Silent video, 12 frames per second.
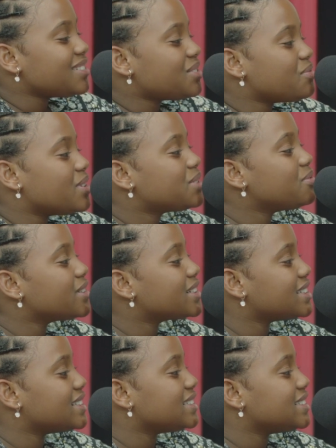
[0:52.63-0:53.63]
acho mesmo
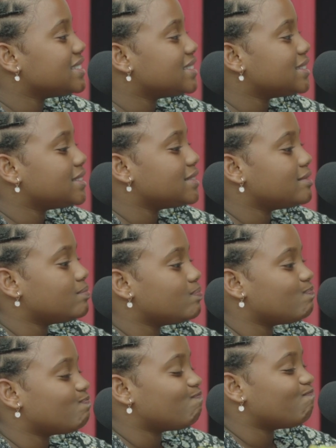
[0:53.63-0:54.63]
que.
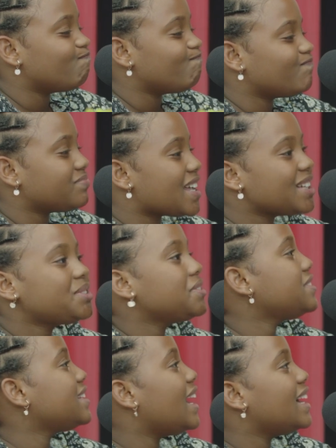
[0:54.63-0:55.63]
É uhum.
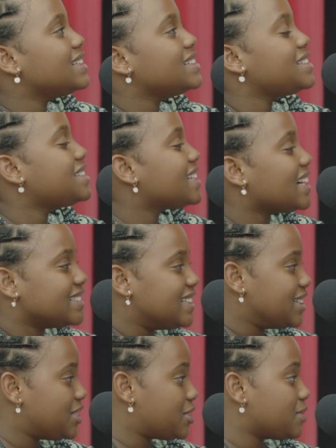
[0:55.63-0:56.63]
só as
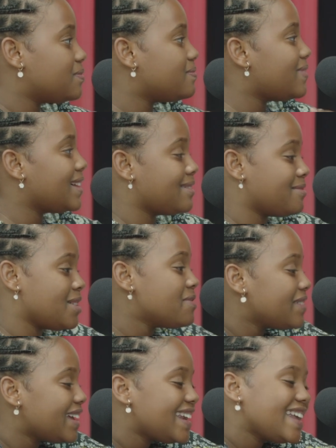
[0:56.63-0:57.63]
estradas. Suas estradas. Pela né?
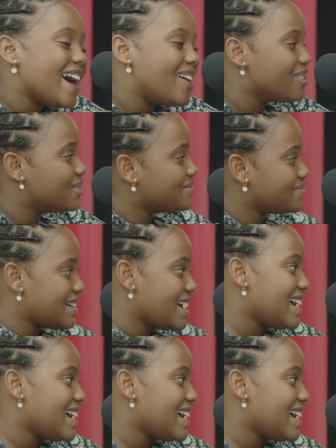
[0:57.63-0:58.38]
minha opinião. O resto